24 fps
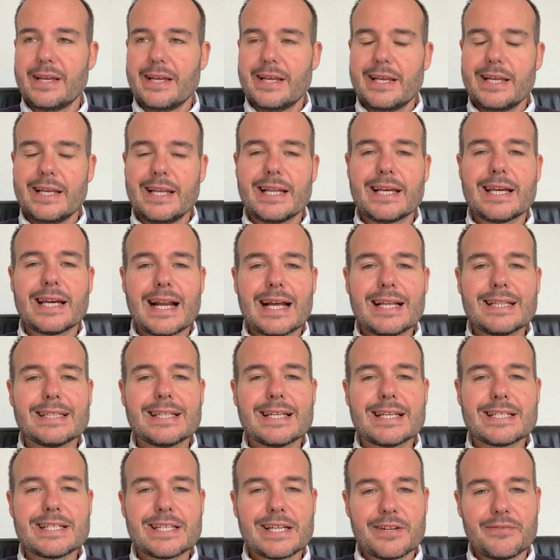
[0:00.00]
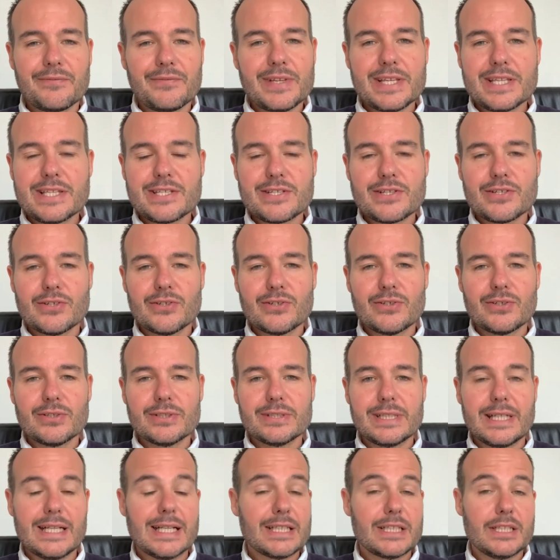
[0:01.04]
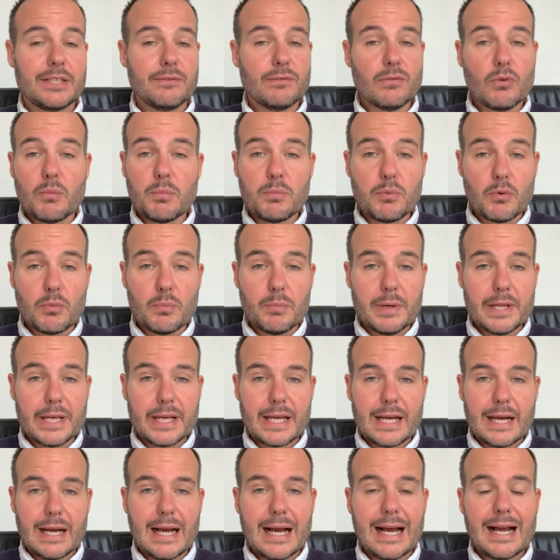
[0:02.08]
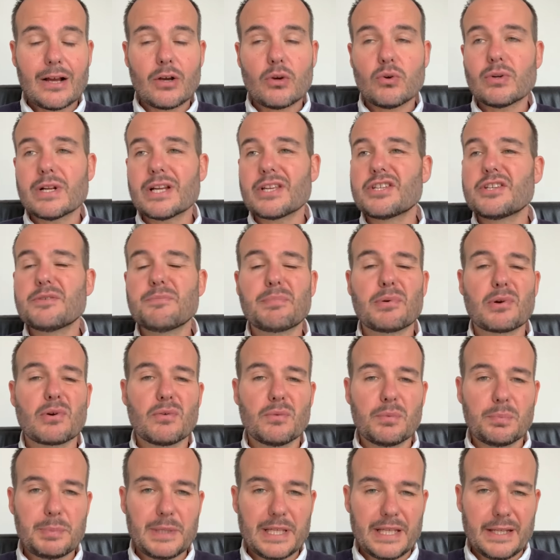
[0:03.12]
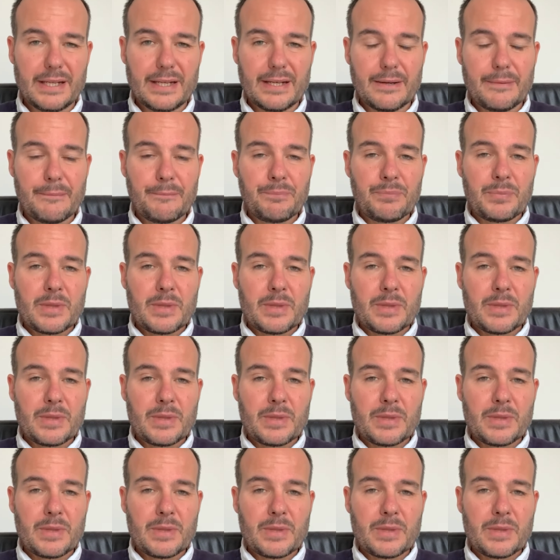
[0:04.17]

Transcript: il grande servizio della TV pubblica ancora ci propina